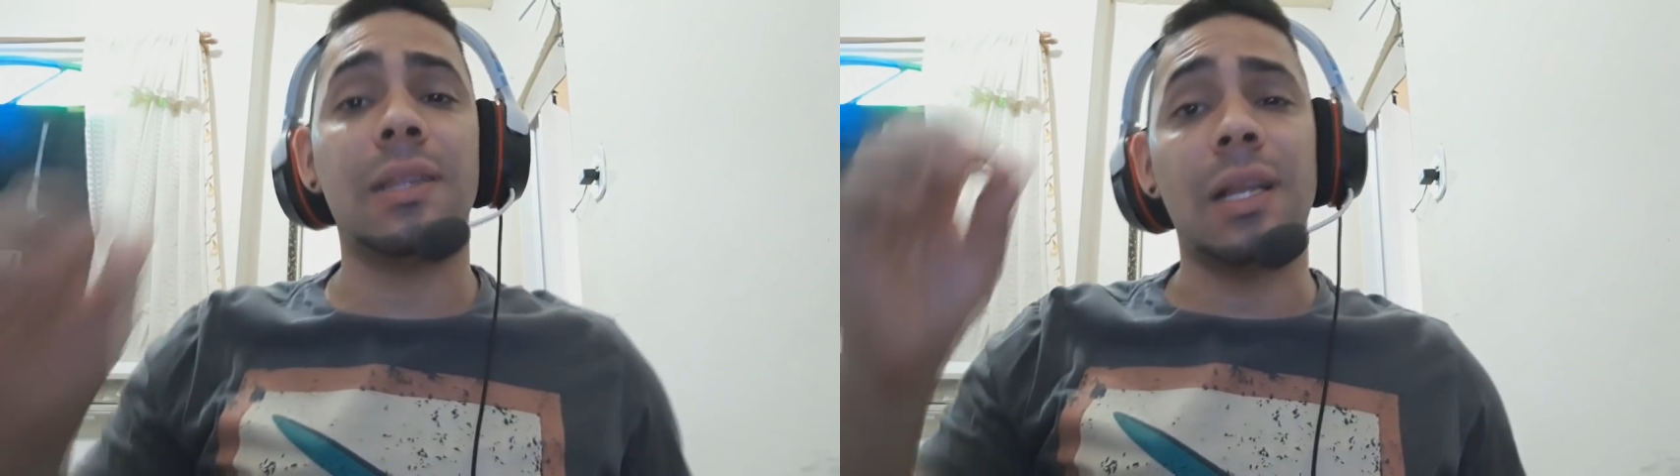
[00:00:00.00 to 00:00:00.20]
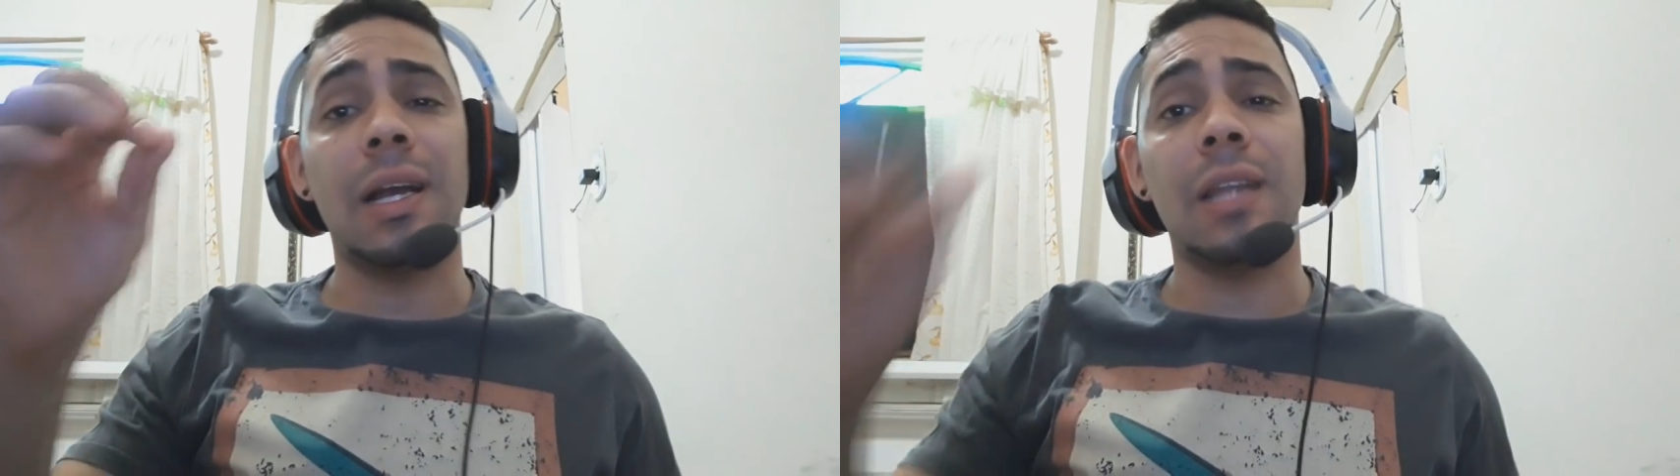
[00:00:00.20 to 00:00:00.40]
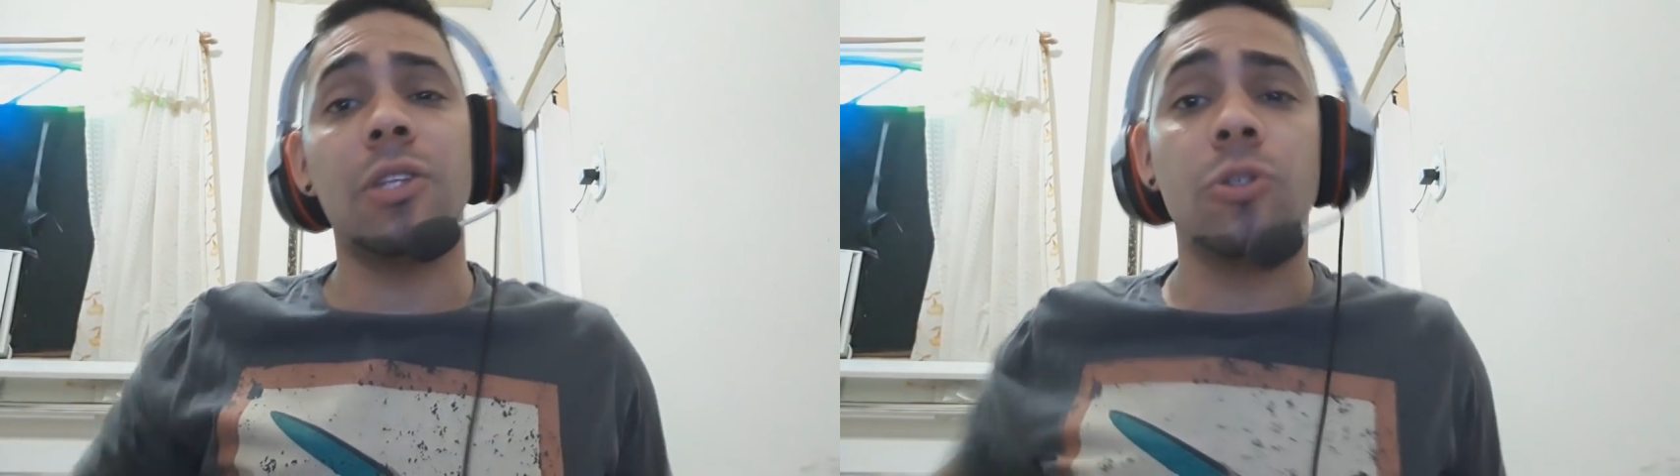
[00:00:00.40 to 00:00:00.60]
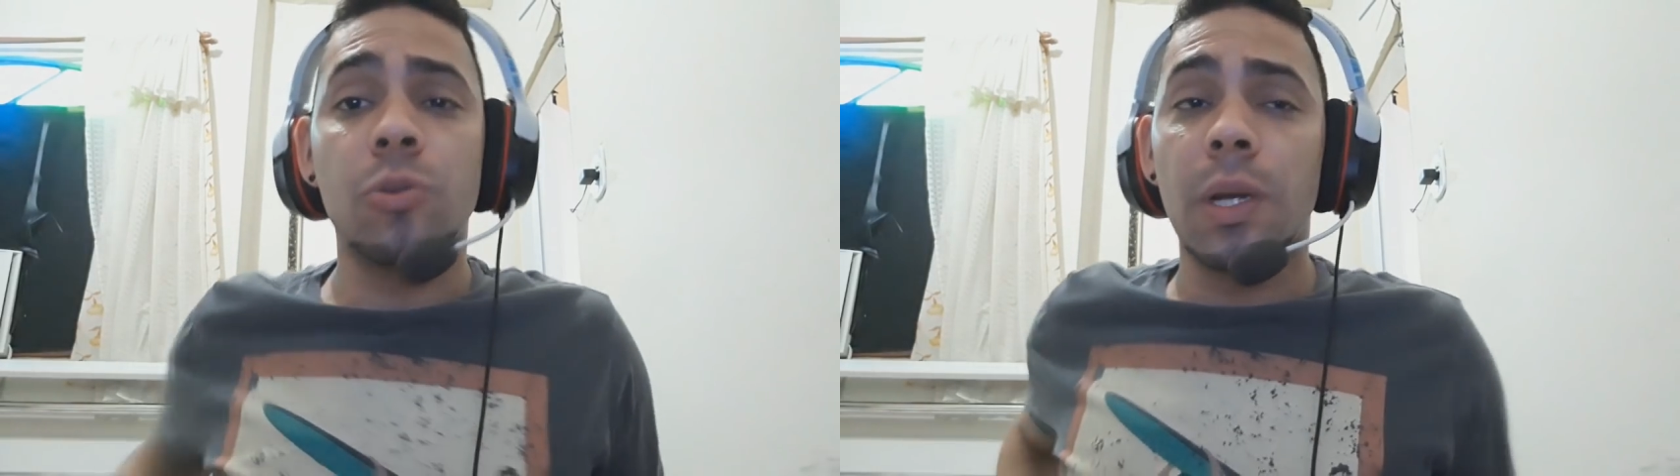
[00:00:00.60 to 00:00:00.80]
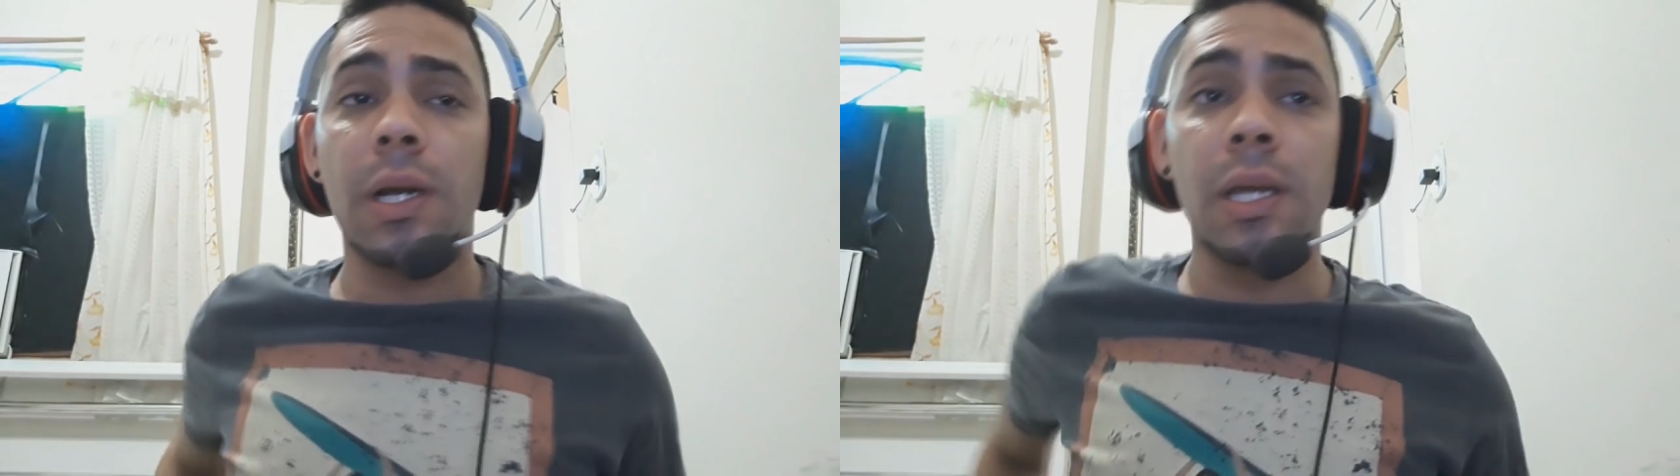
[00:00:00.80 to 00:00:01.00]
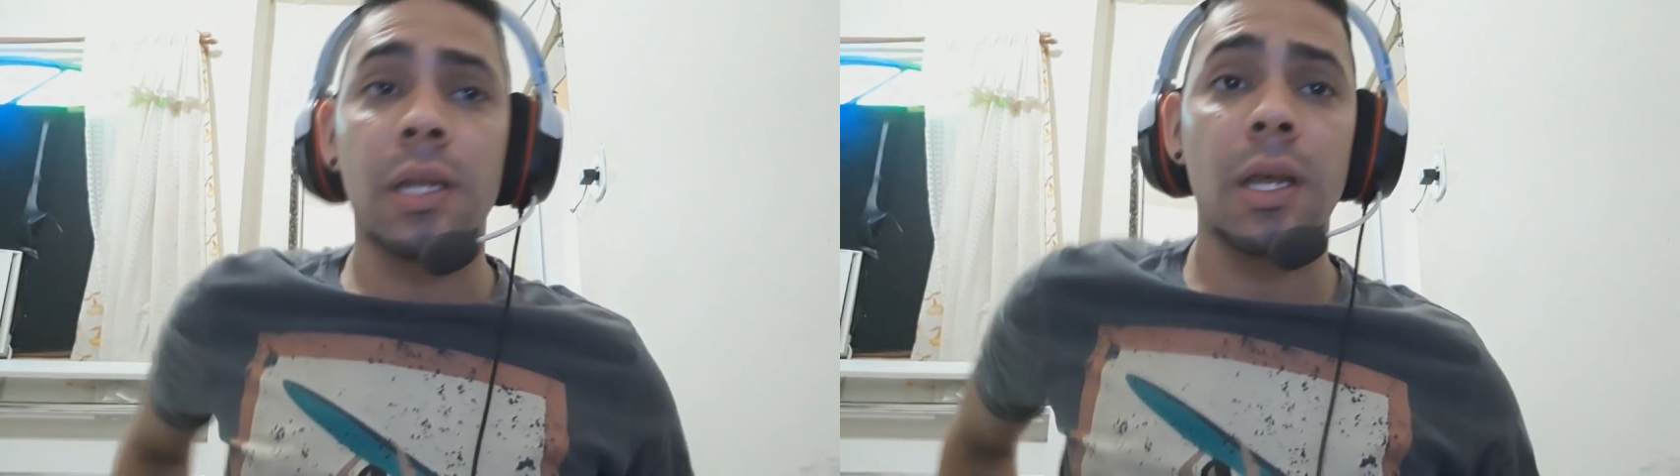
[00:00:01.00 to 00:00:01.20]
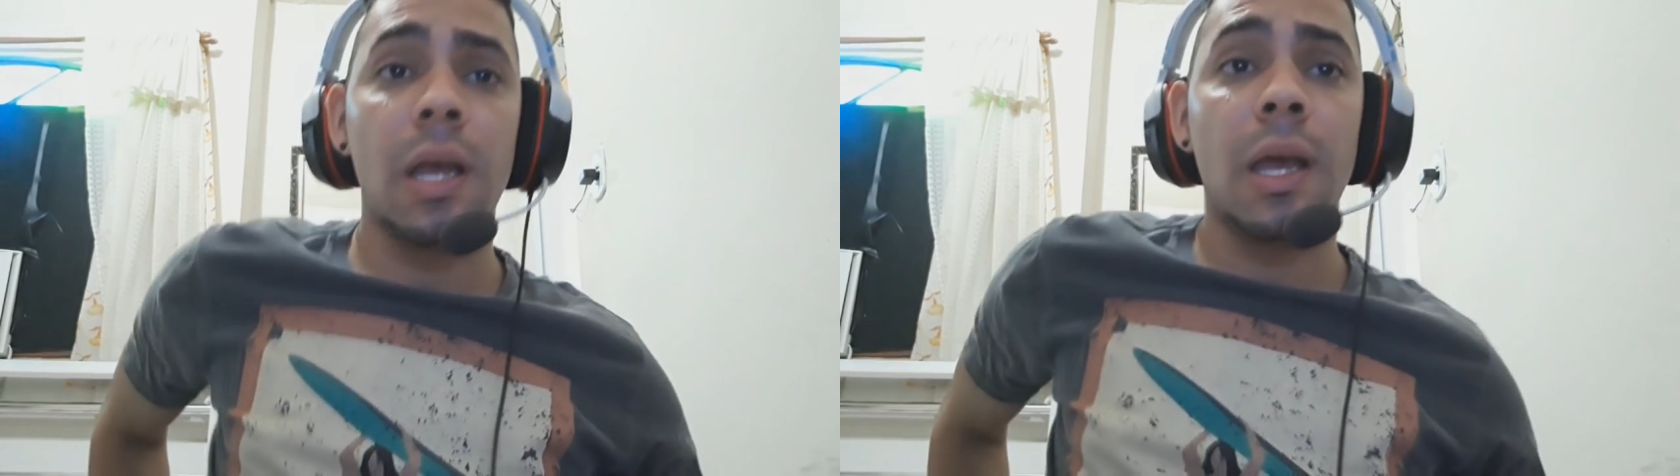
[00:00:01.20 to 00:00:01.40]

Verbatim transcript: tá ligado? Na sua grana.